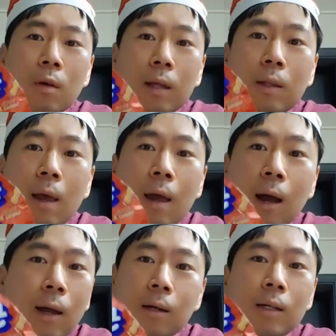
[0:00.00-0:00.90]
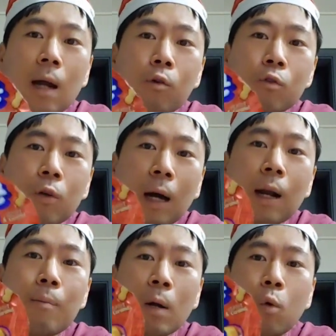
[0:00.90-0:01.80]
혜태 아 크라운
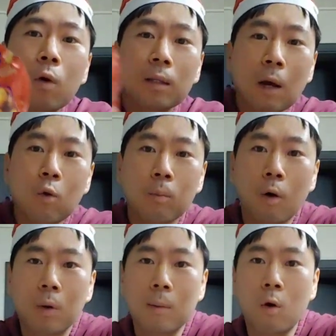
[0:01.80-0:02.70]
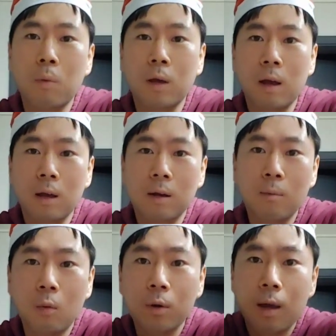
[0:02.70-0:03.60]
카라멜 콩과 땅콩
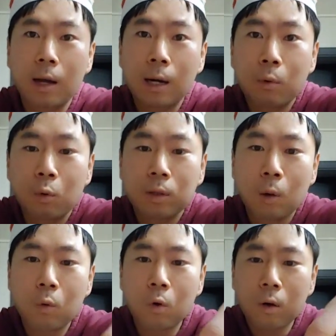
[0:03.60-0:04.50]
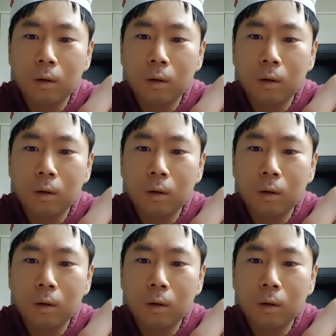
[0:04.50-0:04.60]
먹을게먹을게먹을게 카라멜 콩과 땅콩